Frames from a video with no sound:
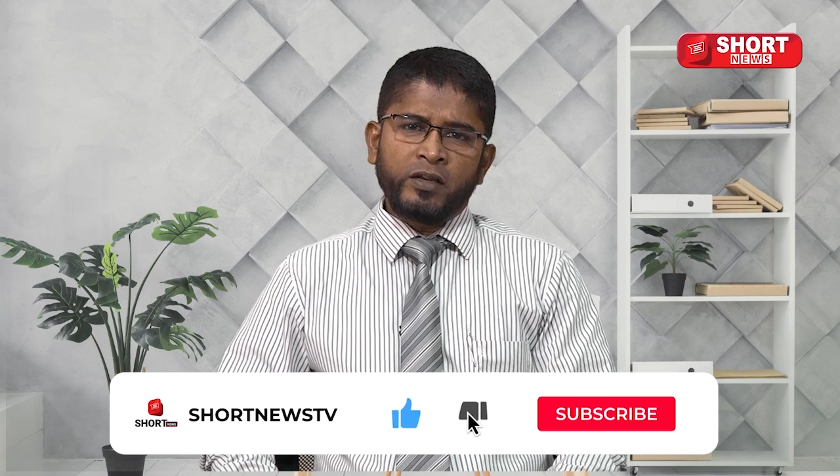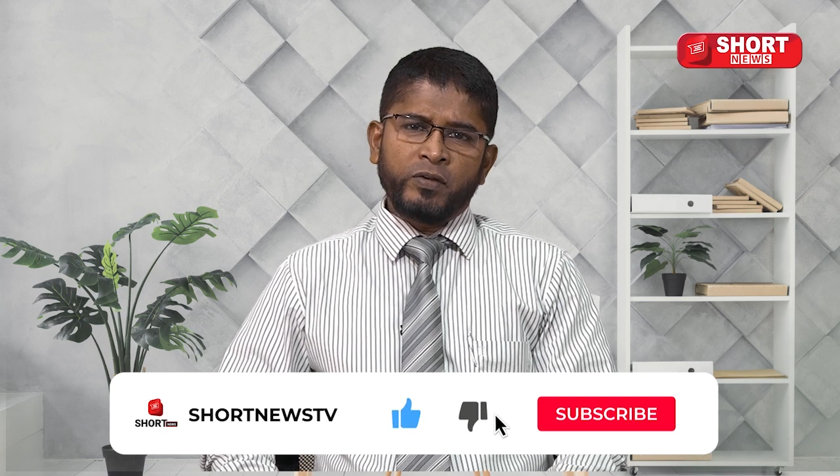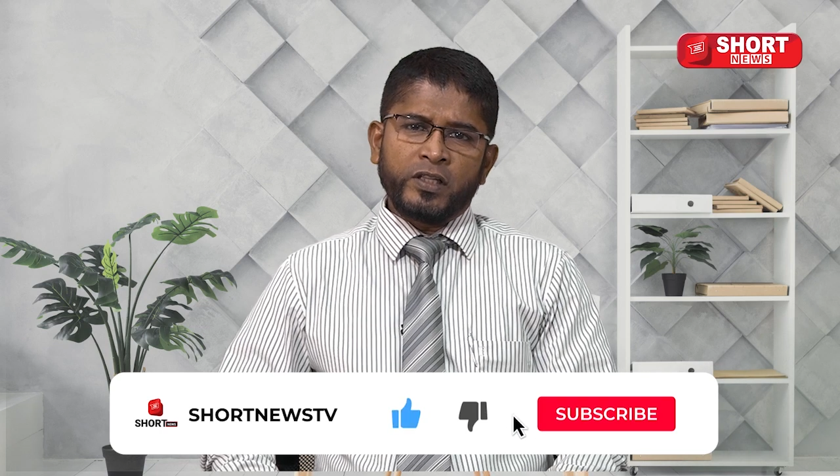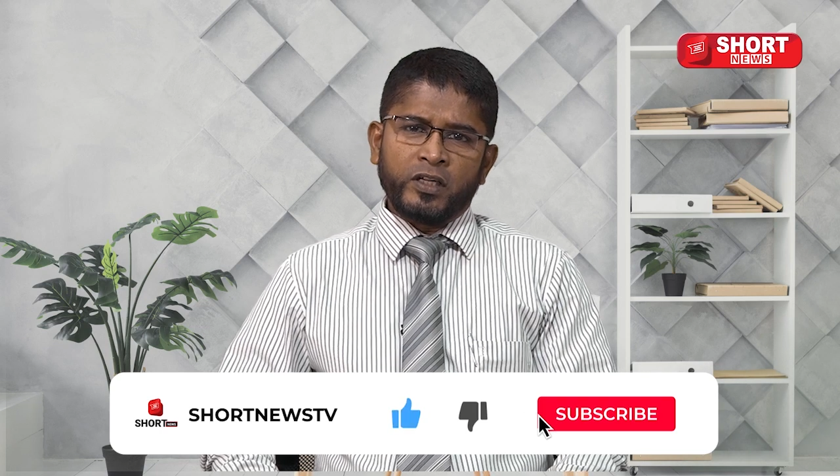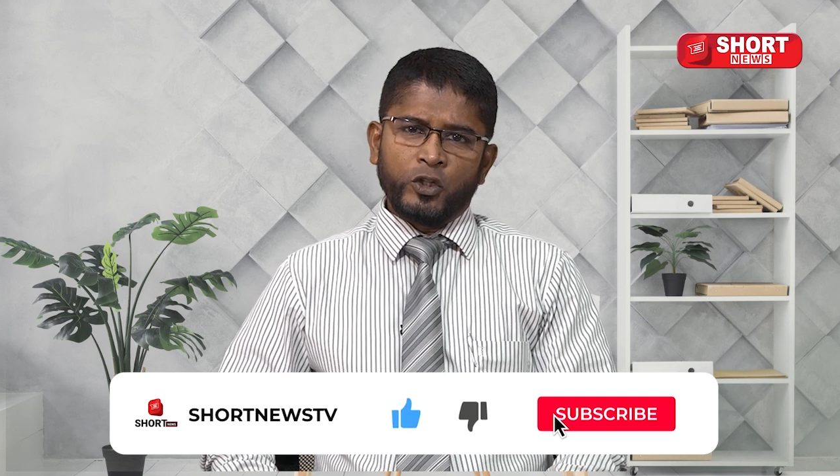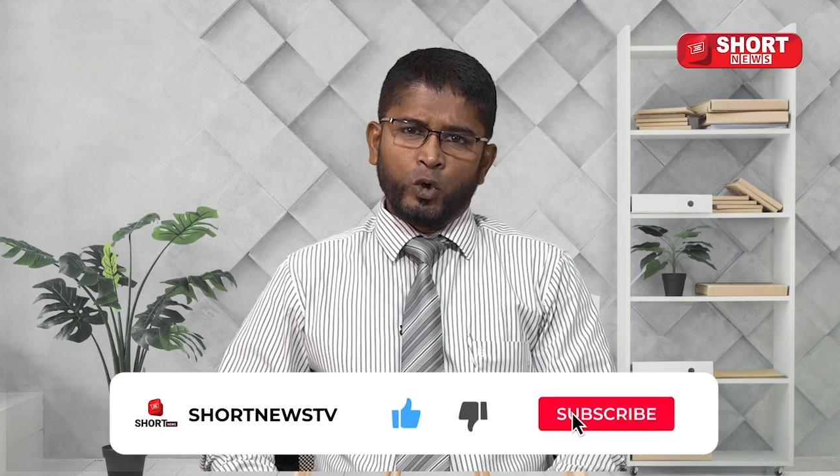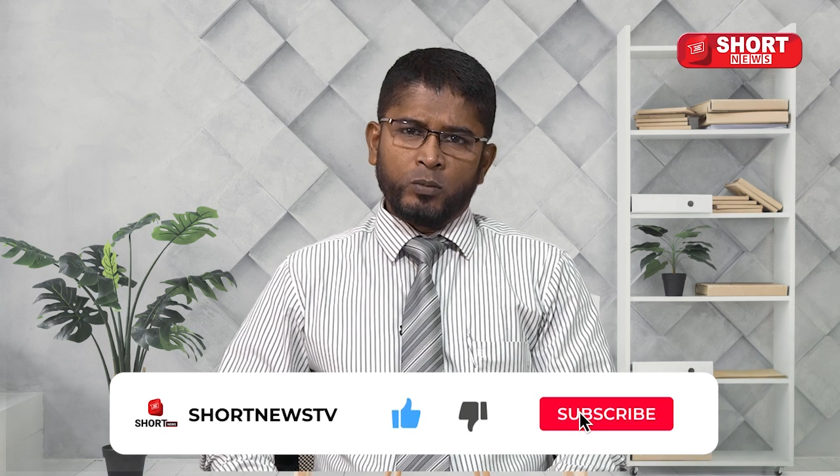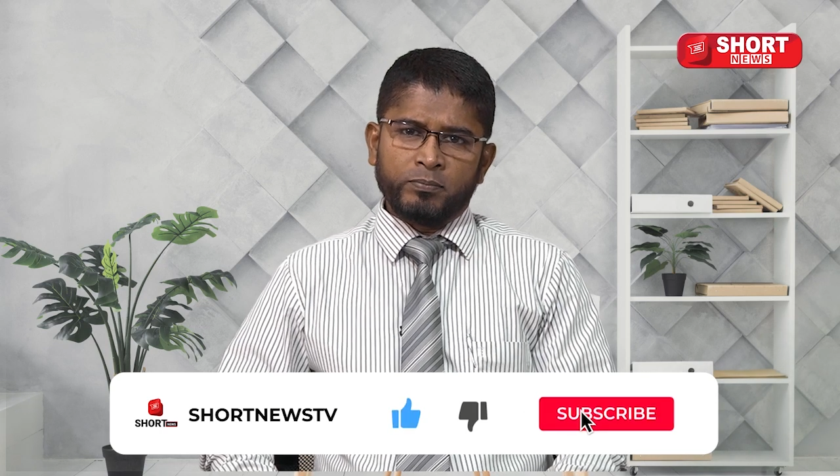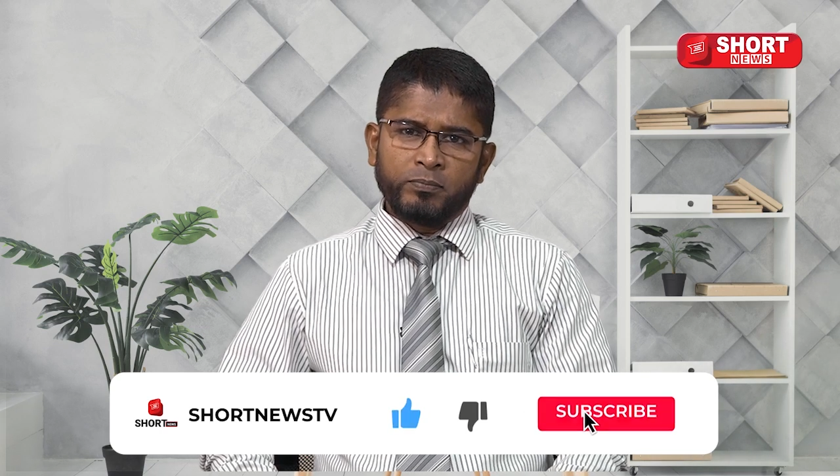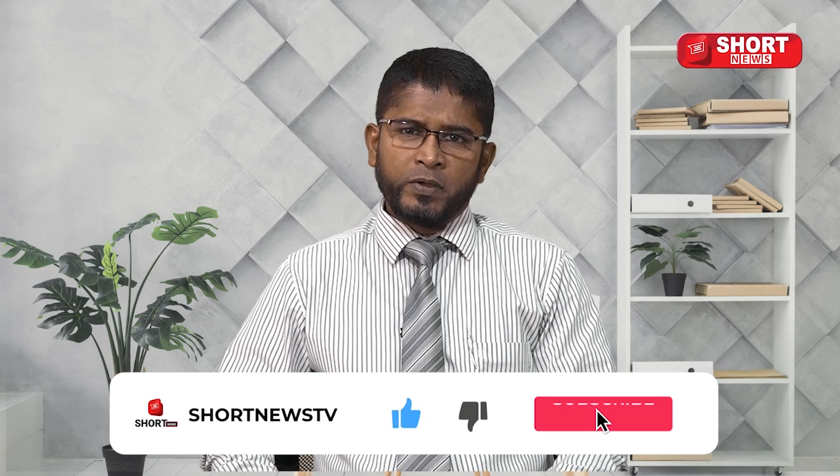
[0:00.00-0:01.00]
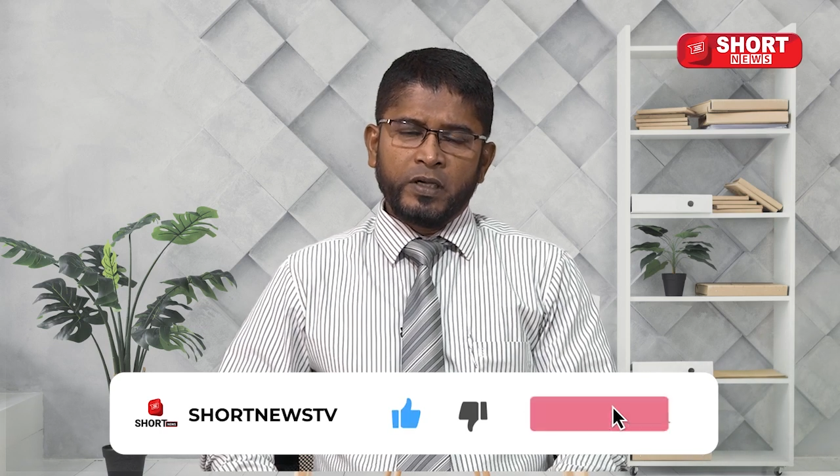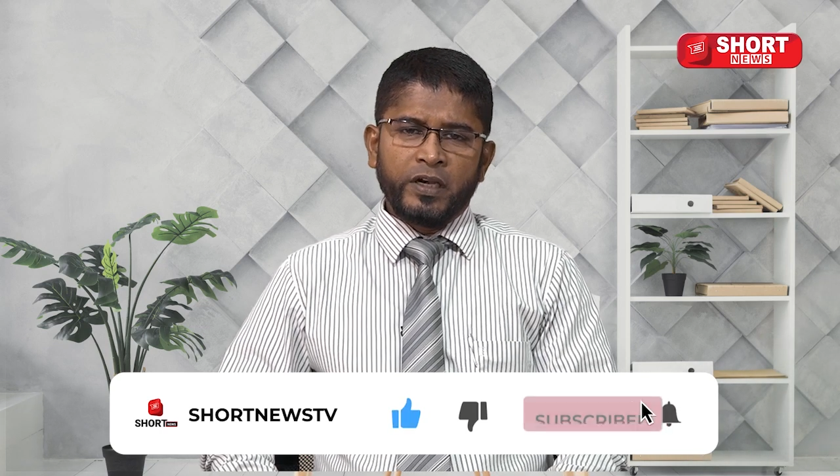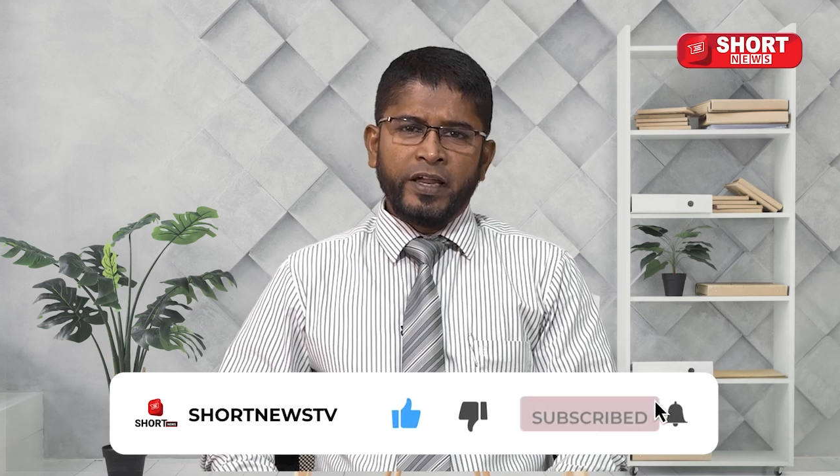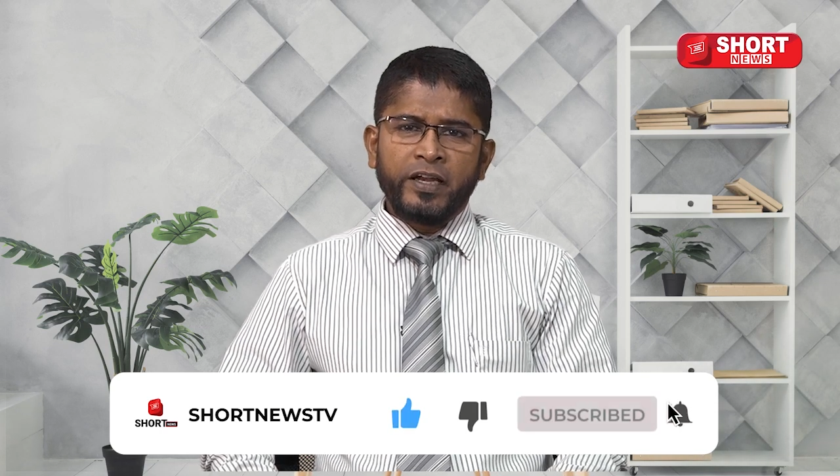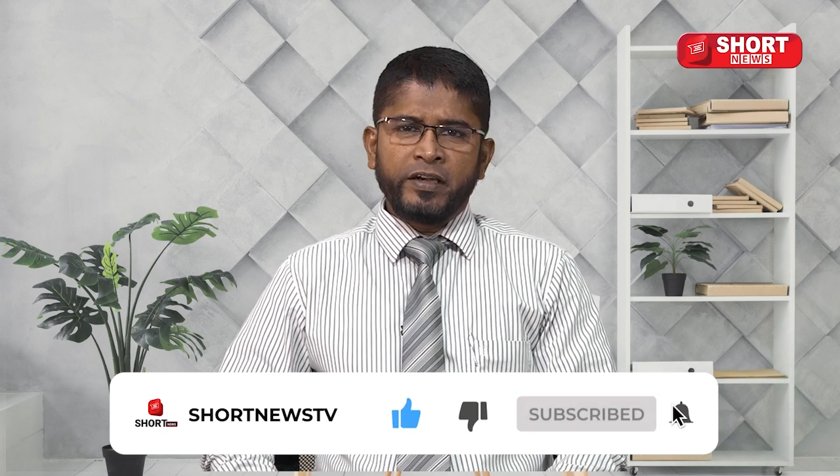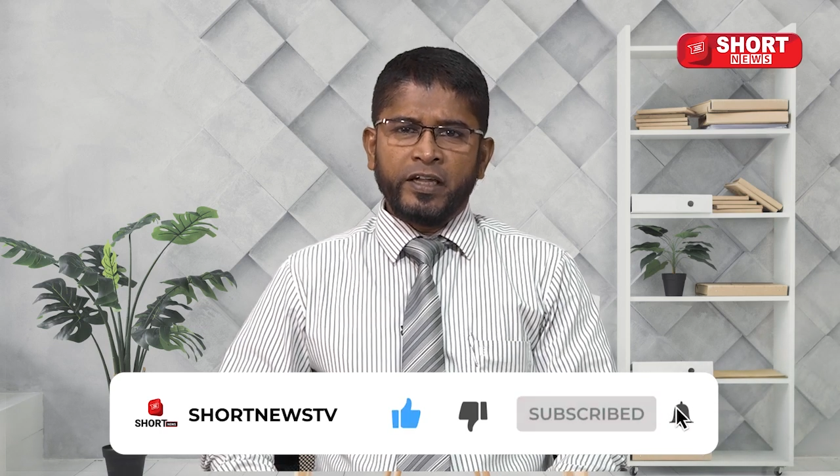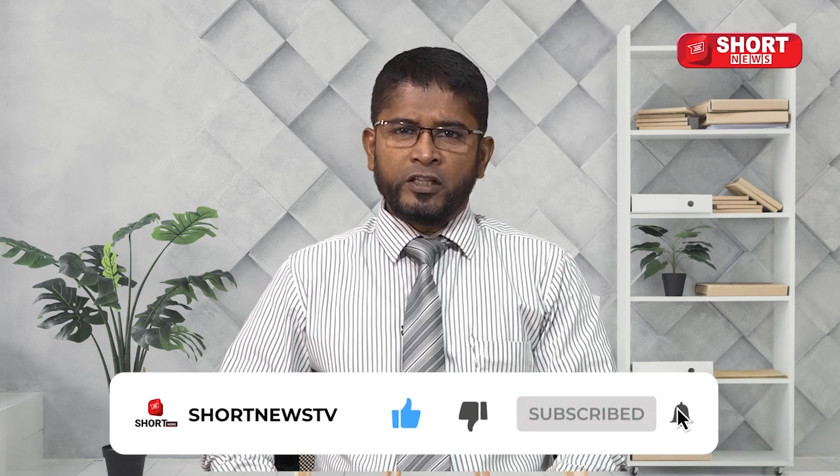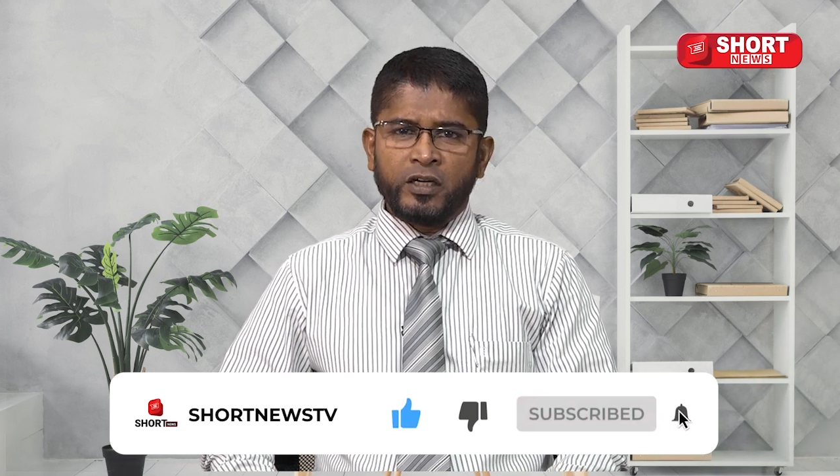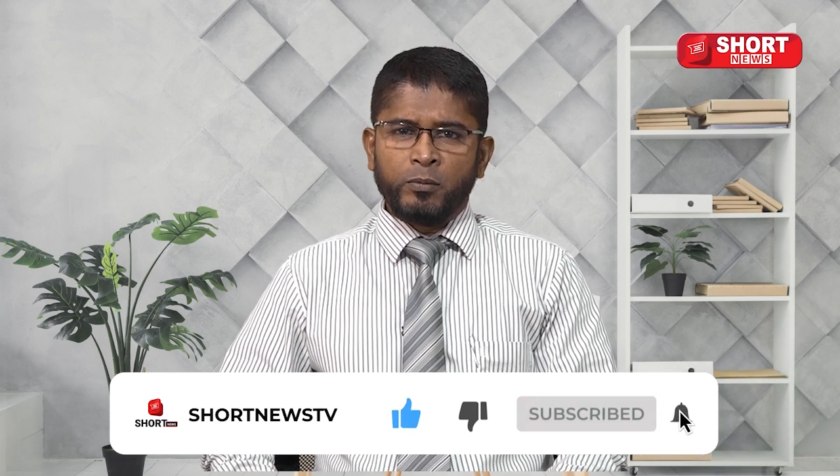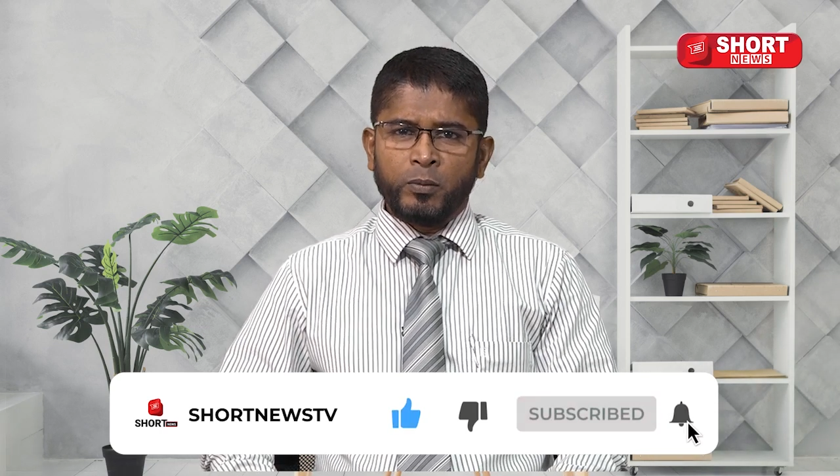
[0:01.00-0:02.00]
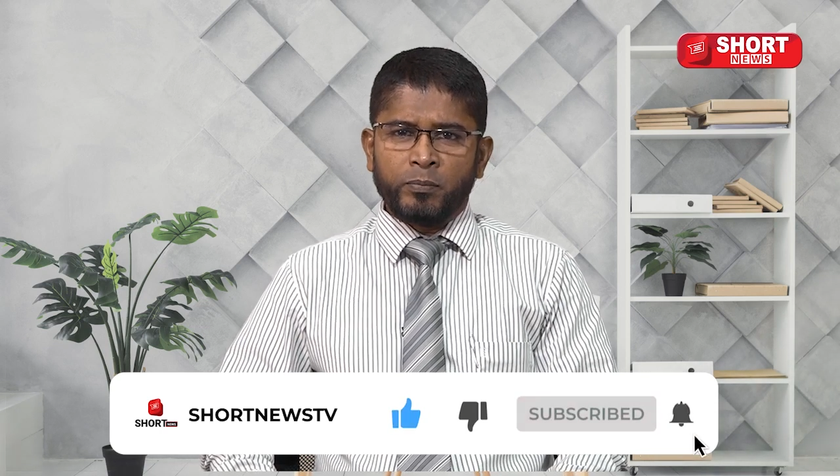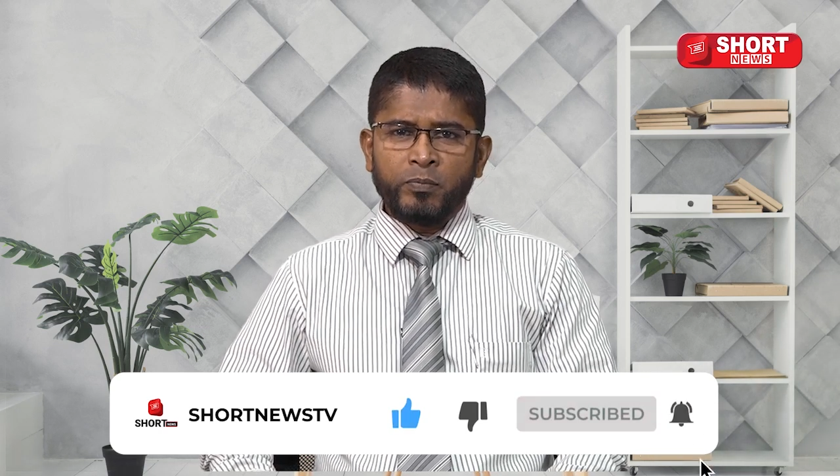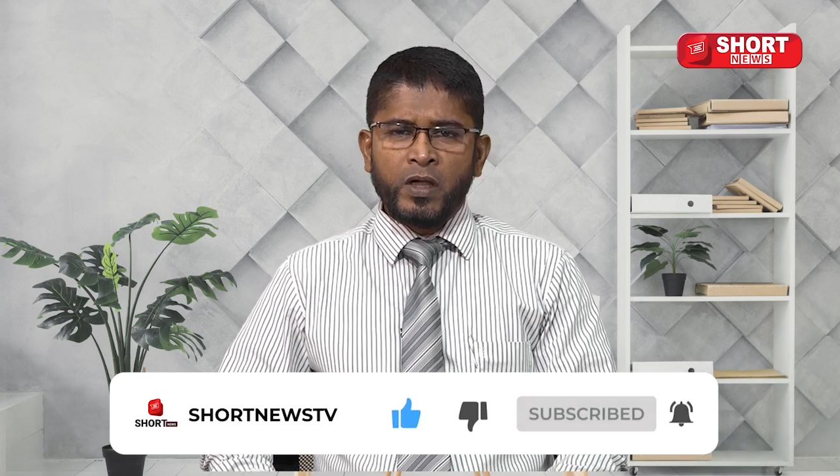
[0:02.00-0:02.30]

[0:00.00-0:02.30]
தெரிவித்திருந்தோம் நேற்றைய தினமும்